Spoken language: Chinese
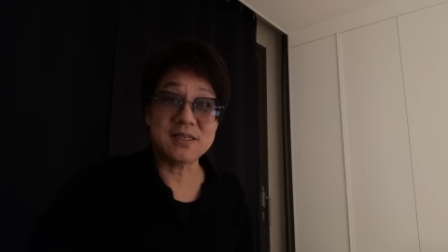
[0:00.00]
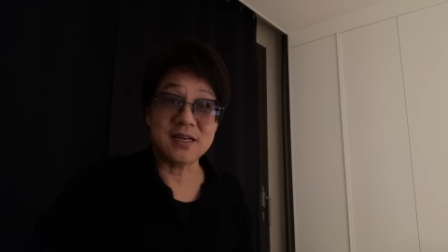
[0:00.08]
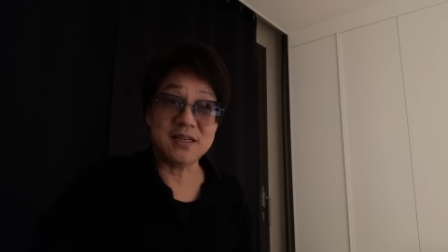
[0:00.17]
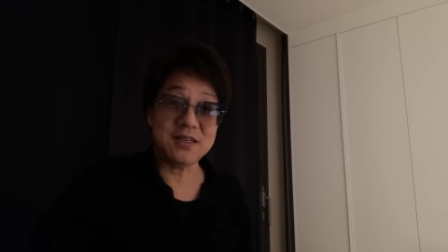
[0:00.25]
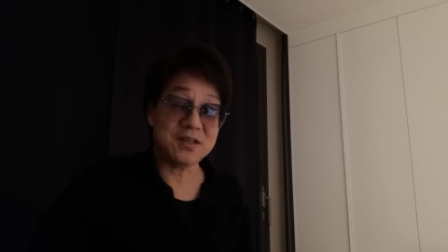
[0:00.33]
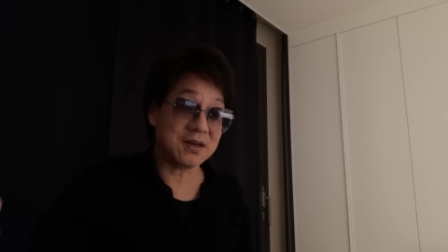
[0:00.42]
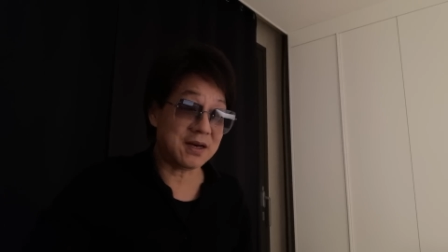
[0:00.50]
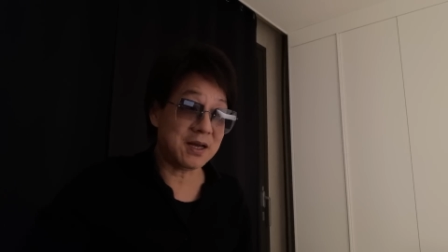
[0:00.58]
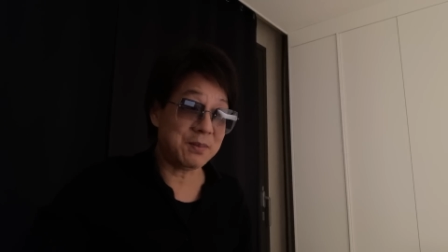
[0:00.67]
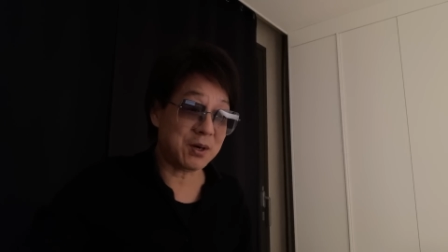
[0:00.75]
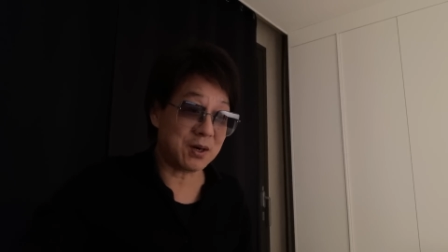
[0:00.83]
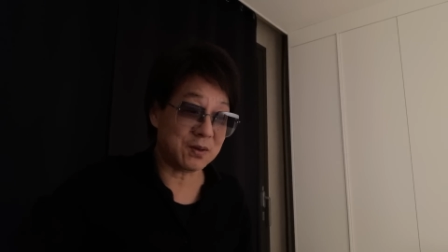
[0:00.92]
前一定还
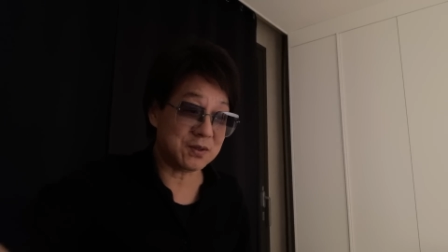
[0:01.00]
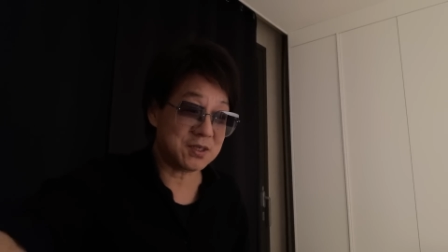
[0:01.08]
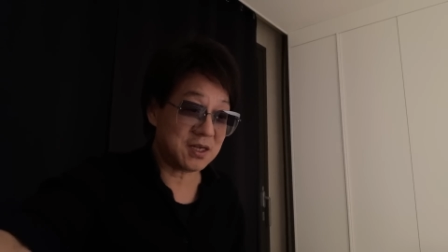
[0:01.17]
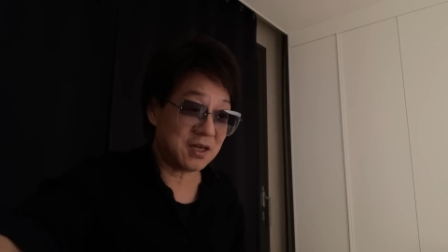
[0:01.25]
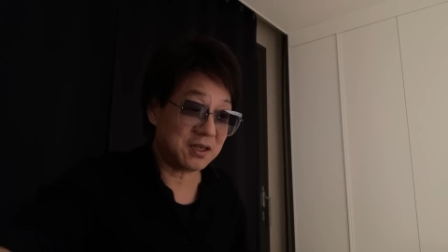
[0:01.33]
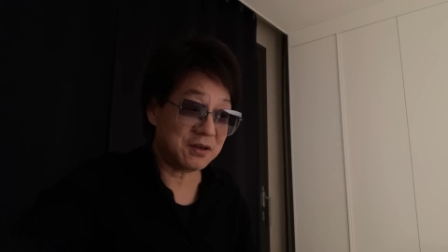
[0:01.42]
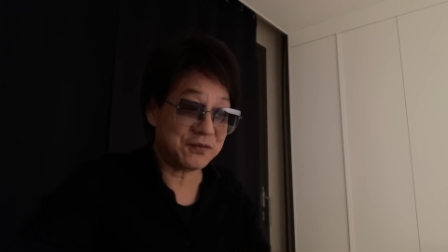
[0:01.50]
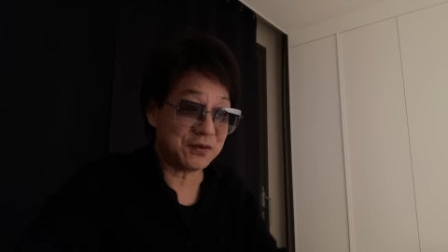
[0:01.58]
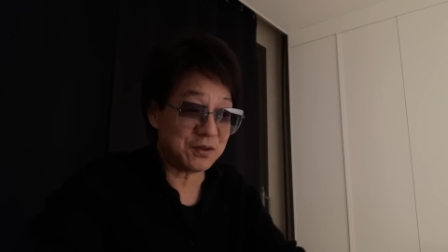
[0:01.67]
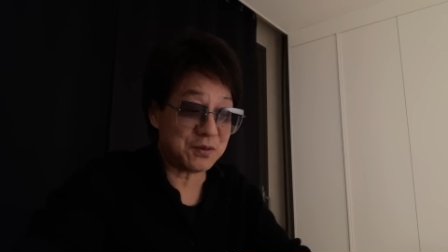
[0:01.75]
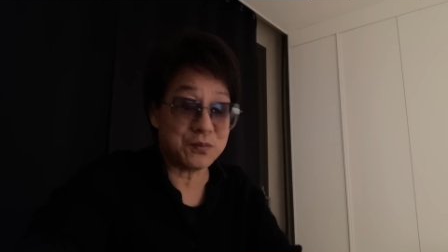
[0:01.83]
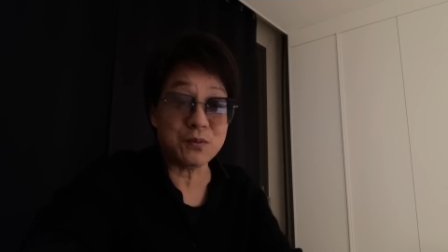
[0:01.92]
要跑到这样一个
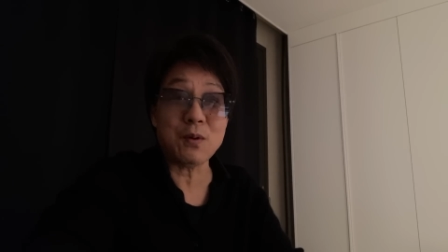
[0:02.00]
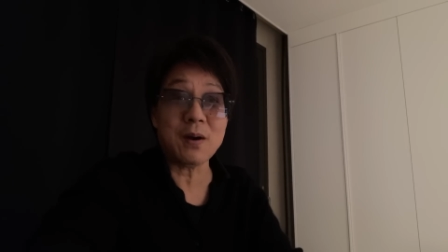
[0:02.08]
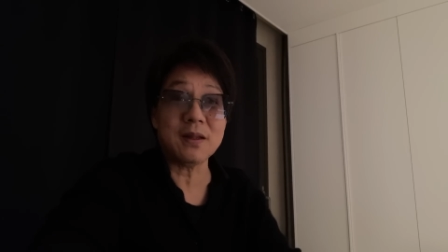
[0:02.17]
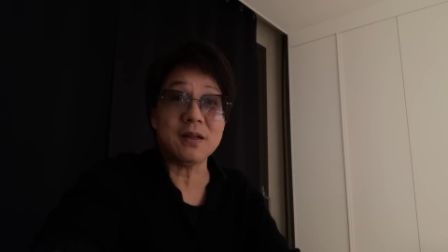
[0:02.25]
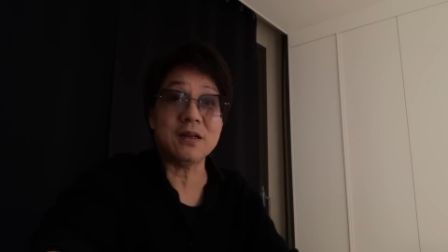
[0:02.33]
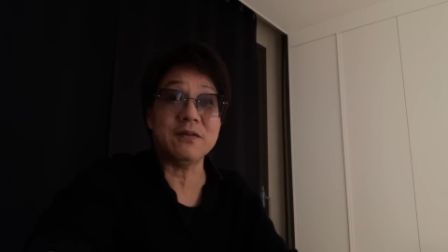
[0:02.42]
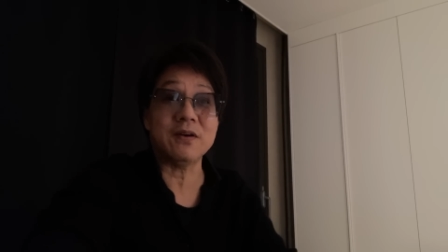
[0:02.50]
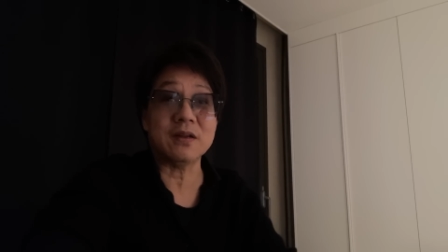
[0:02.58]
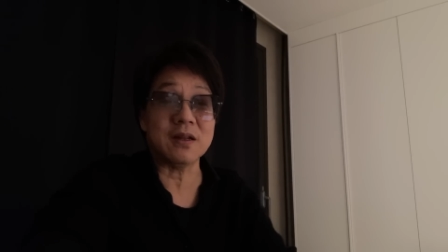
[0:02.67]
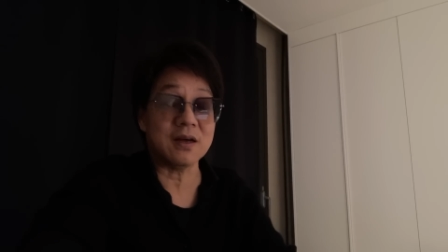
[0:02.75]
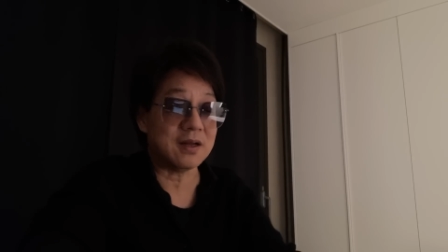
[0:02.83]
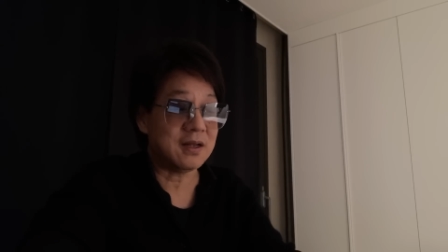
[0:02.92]
风景如画的地
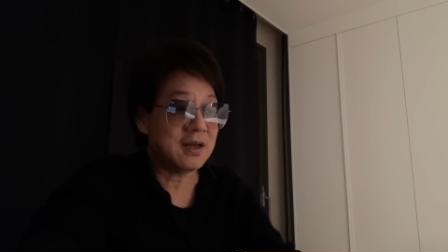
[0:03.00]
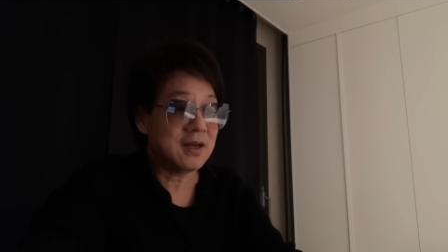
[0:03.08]
方呢？